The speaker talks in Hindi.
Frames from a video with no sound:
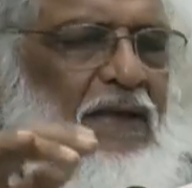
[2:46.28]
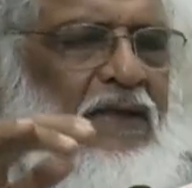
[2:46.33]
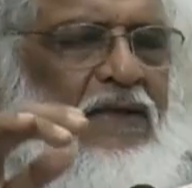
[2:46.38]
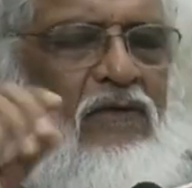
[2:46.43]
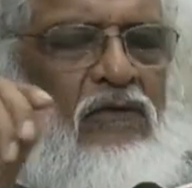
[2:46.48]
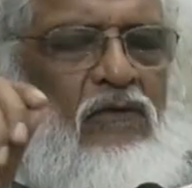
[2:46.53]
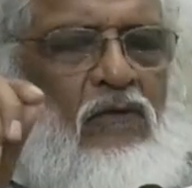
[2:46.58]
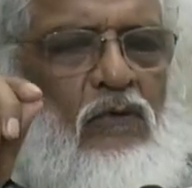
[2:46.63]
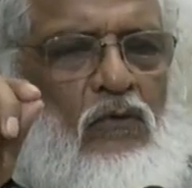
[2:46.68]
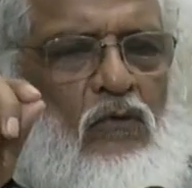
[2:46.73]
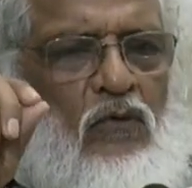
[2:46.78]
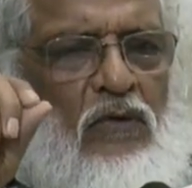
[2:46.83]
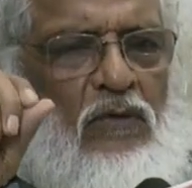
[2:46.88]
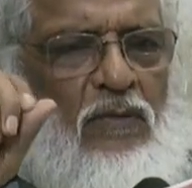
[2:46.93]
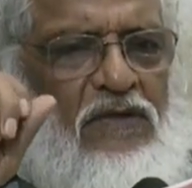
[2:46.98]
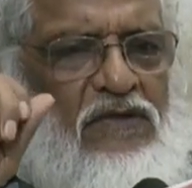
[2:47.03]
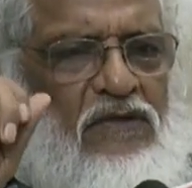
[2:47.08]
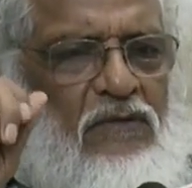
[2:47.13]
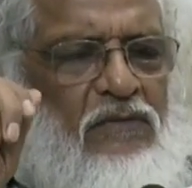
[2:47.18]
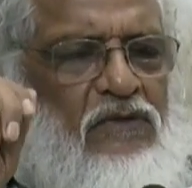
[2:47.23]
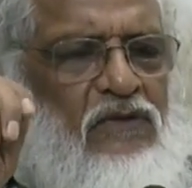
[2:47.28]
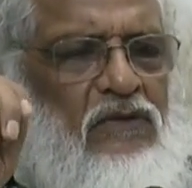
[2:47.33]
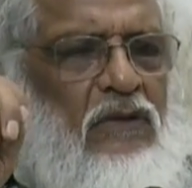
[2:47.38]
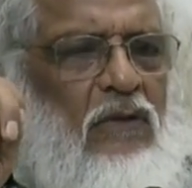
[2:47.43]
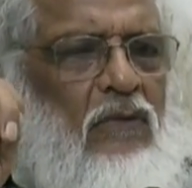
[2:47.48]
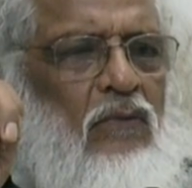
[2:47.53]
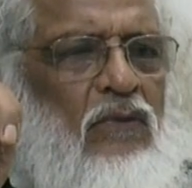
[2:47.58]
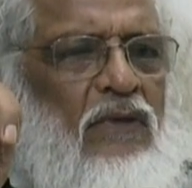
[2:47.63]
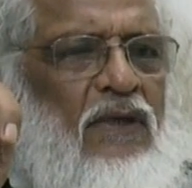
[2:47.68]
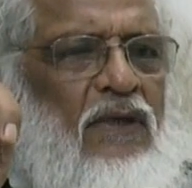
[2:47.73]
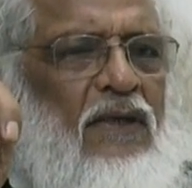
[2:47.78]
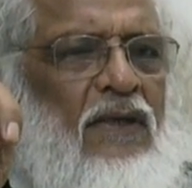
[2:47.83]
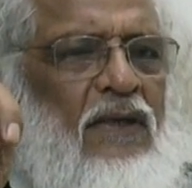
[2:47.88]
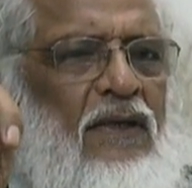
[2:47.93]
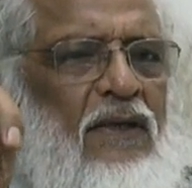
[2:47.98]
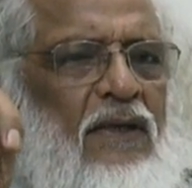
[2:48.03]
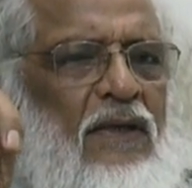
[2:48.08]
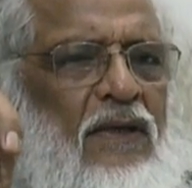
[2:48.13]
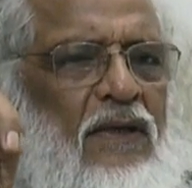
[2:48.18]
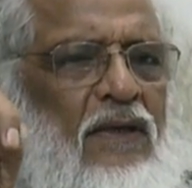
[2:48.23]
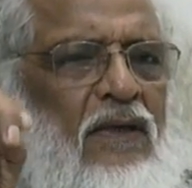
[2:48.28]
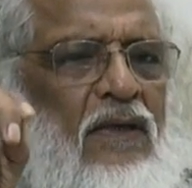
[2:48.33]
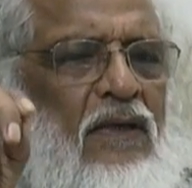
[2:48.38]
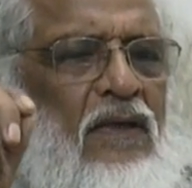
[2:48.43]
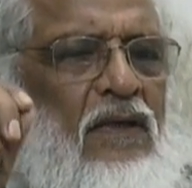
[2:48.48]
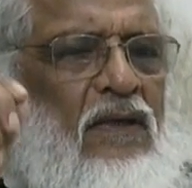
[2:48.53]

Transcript: हैं क्योंकि मैं समझता हूँ कि